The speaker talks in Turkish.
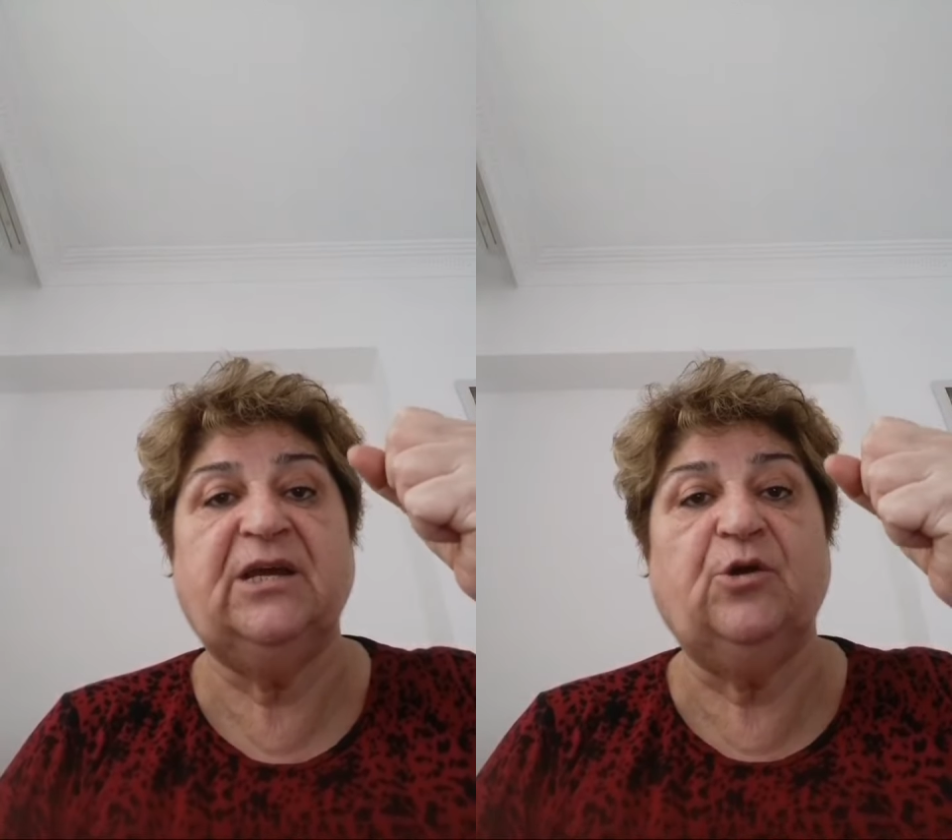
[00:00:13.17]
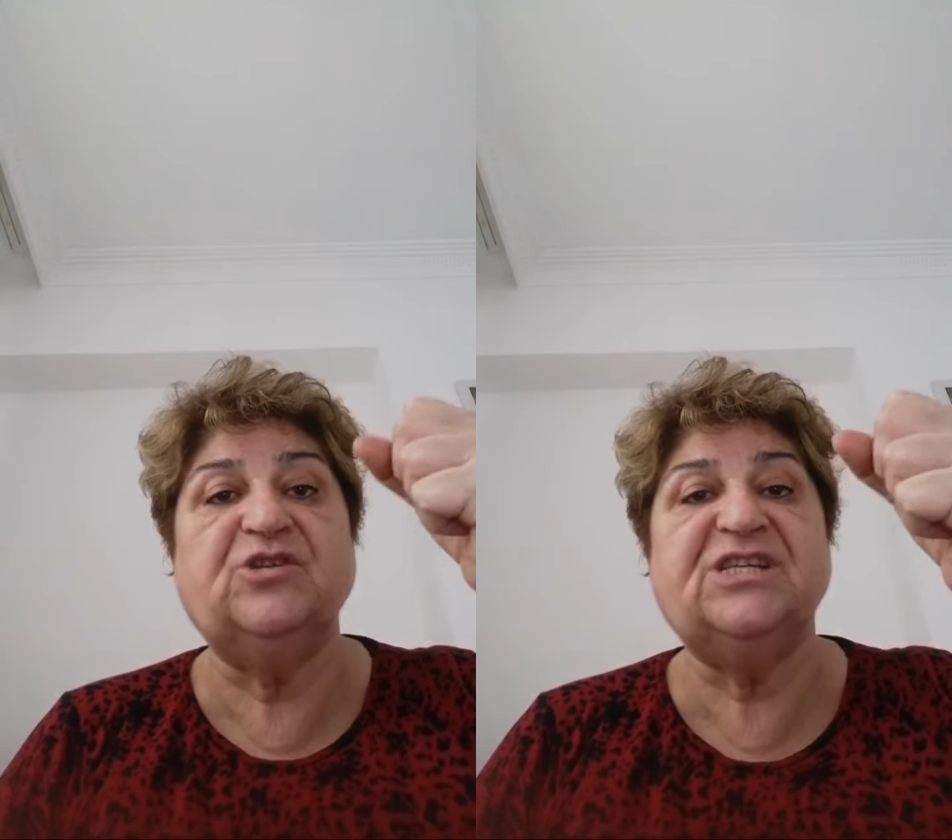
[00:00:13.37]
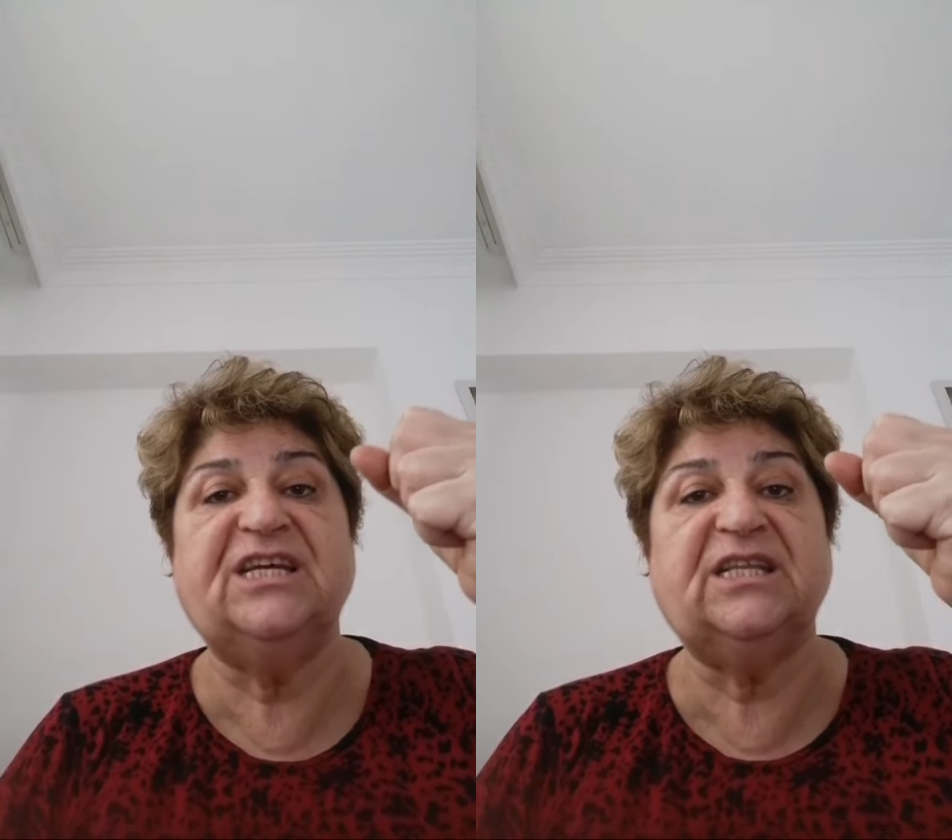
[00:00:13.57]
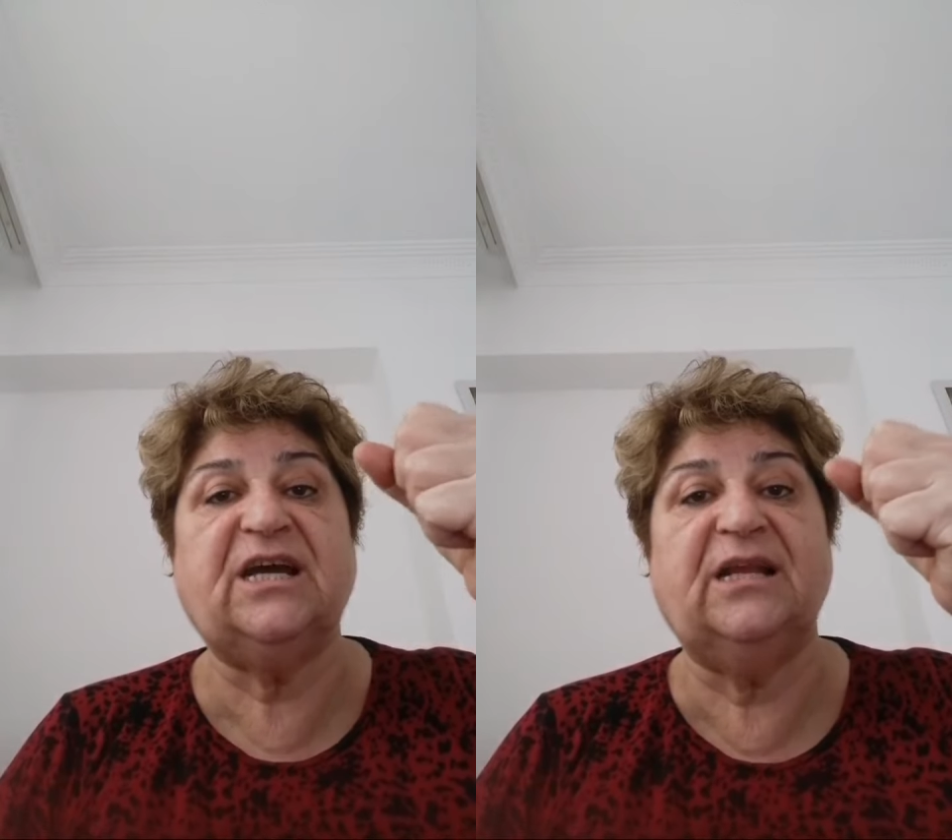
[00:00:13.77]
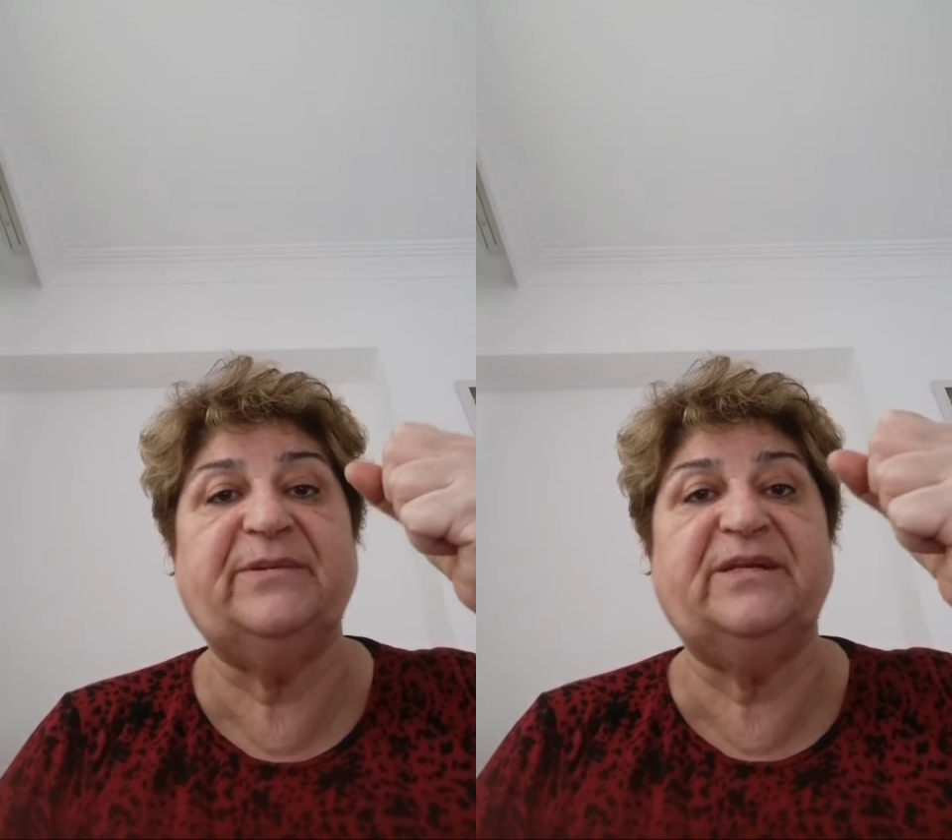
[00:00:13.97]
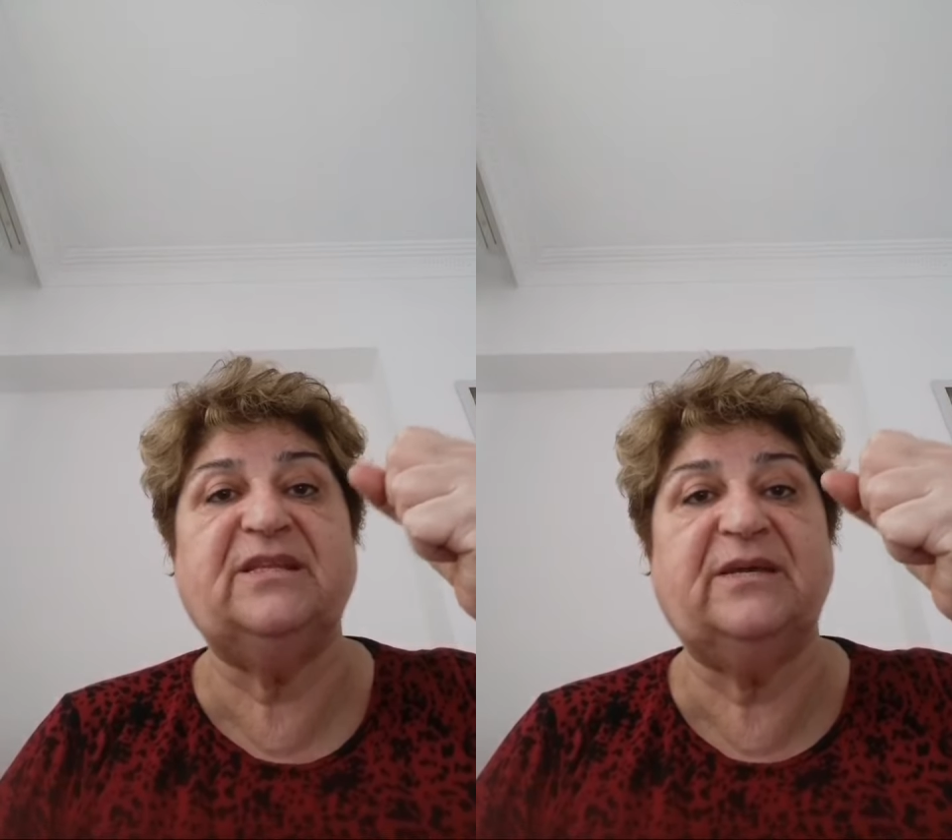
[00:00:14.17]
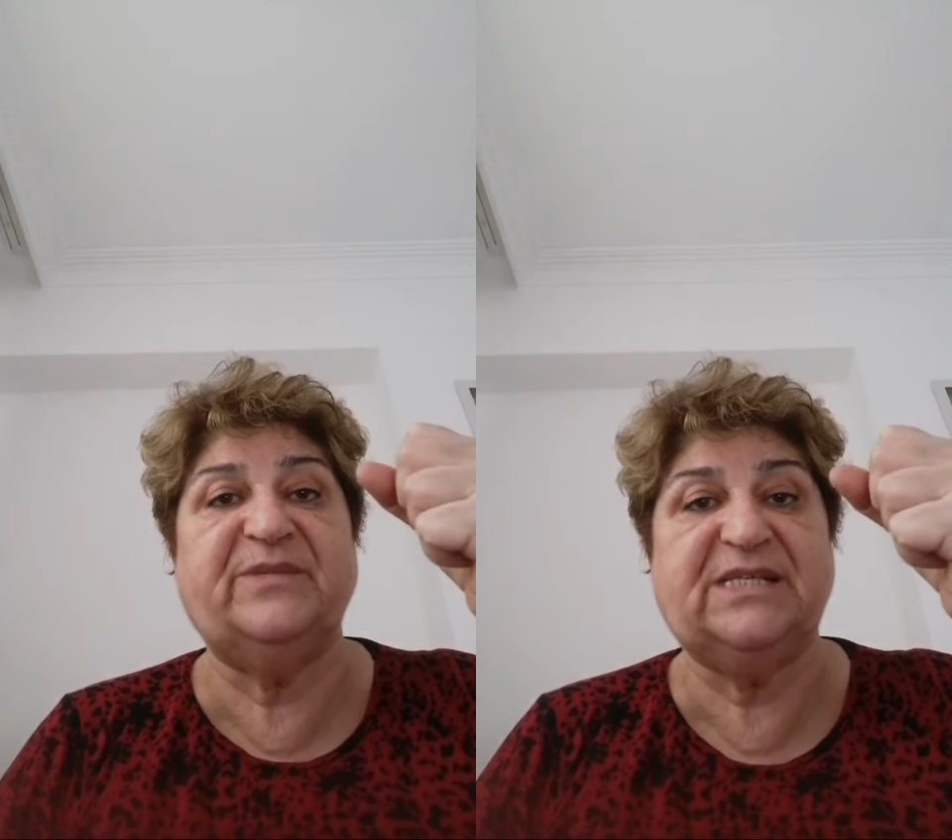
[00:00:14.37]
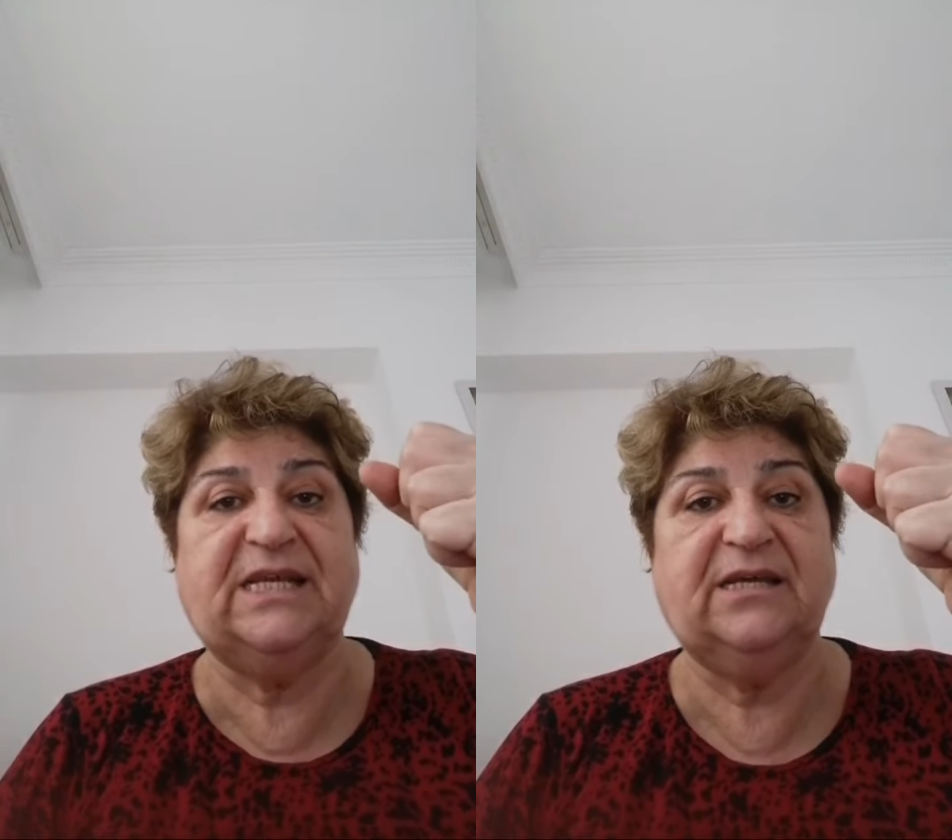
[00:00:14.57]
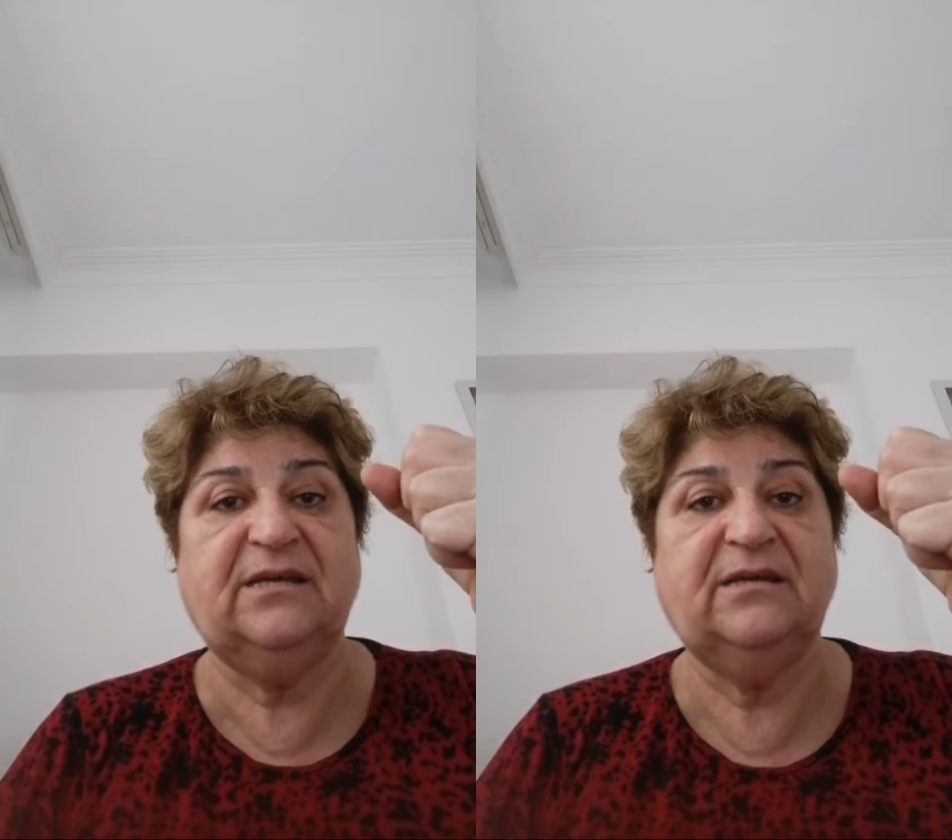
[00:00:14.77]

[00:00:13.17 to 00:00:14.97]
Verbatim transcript: Önce git kalbini temizle.